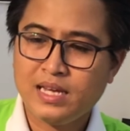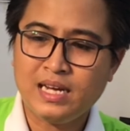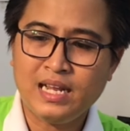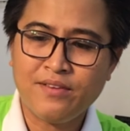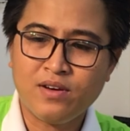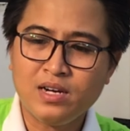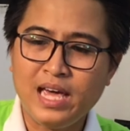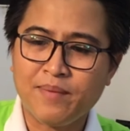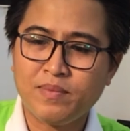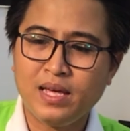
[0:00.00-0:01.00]
cành này vẫn
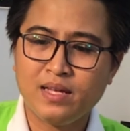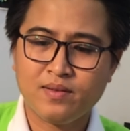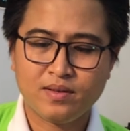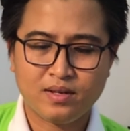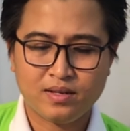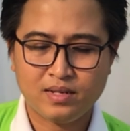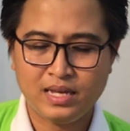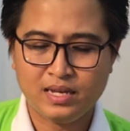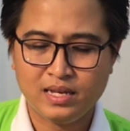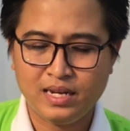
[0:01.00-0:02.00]
đẹp nha
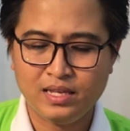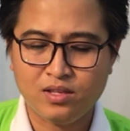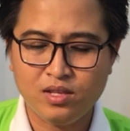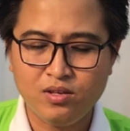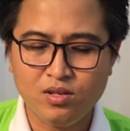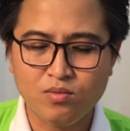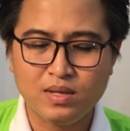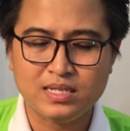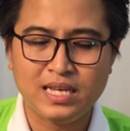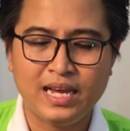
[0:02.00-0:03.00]
à, cái này nếu như chúng
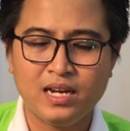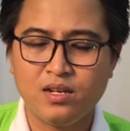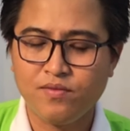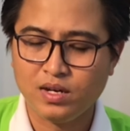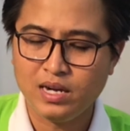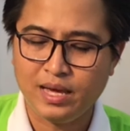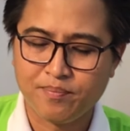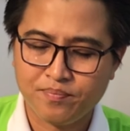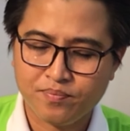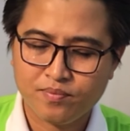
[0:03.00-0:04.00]
ta xe lên nó vẫn đẹp